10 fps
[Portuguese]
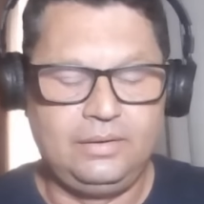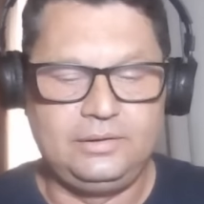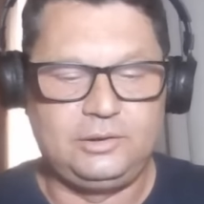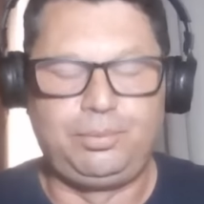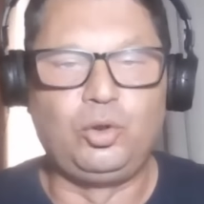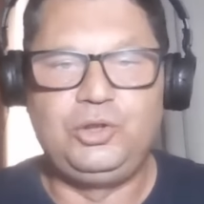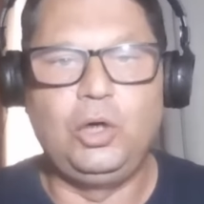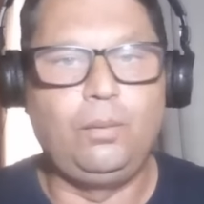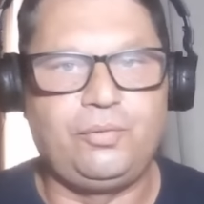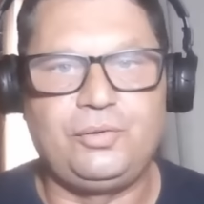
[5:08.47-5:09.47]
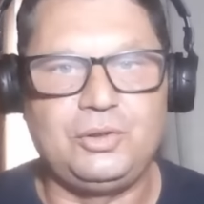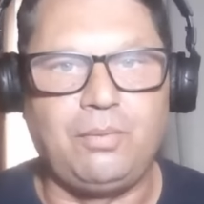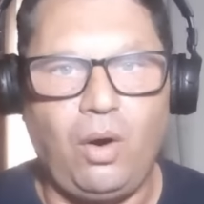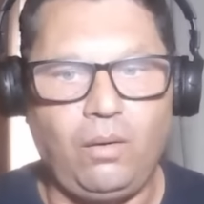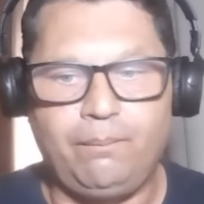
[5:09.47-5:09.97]
explodiu para o
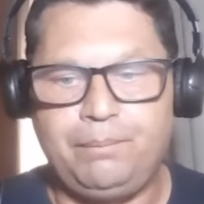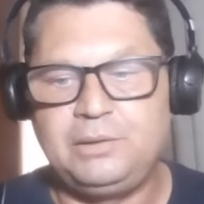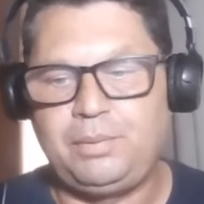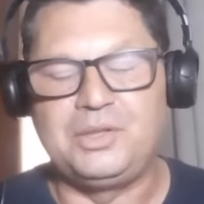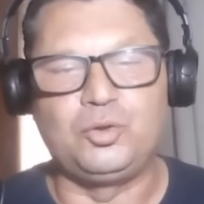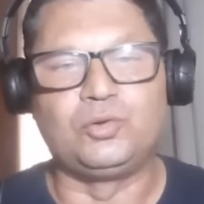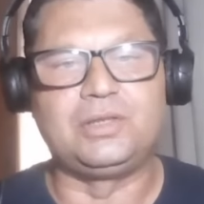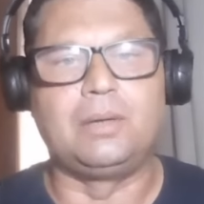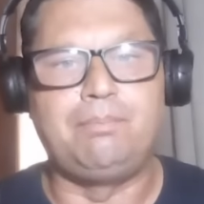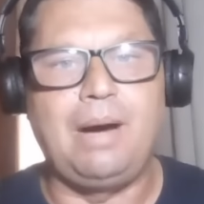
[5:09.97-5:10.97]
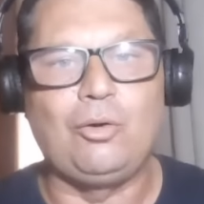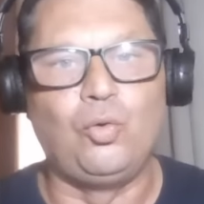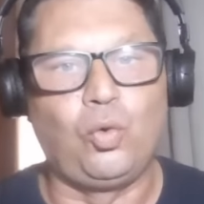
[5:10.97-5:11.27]
futebol, principalmente no São Paulo,